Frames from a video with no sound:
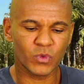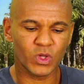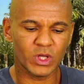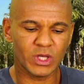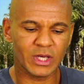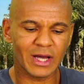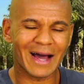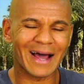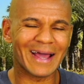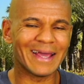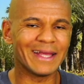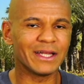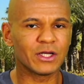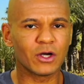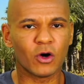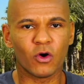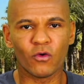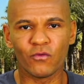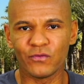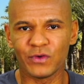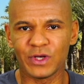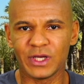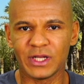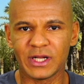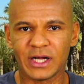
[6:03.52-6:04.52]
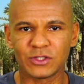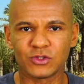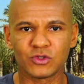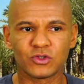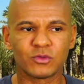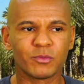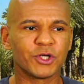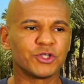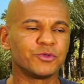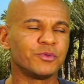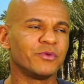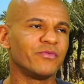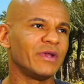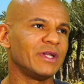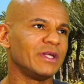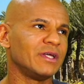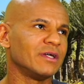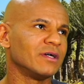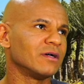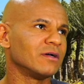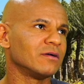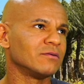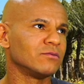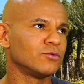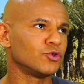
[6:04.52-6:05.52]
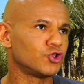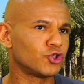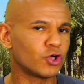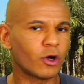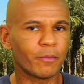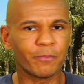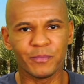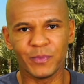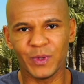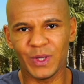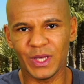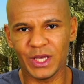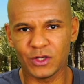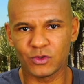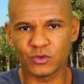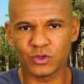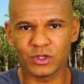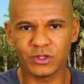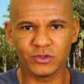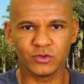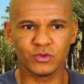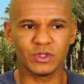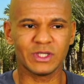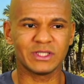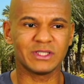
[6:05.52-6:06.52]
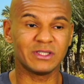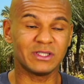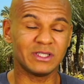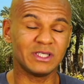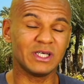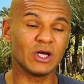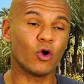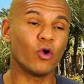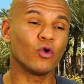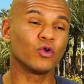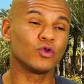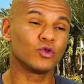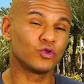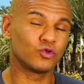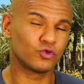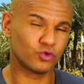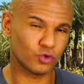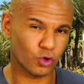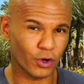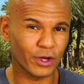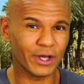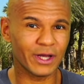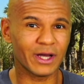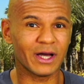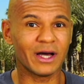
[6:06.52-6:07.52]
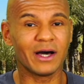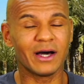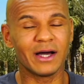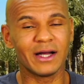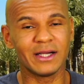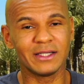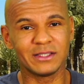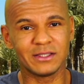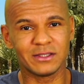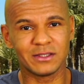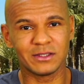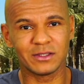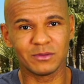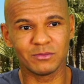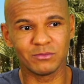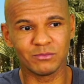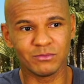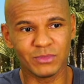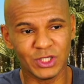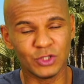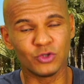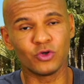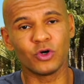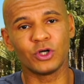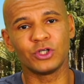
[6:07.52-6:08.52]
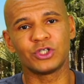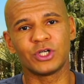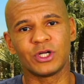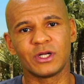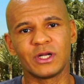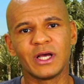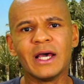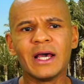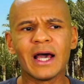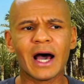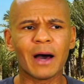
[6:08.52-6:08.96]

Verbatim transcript: Ja, einkaufen gehen. Also zum Beispiel, wenn ihr shoppen geht oder so. Das ist hier auch teurer als in Deutschland.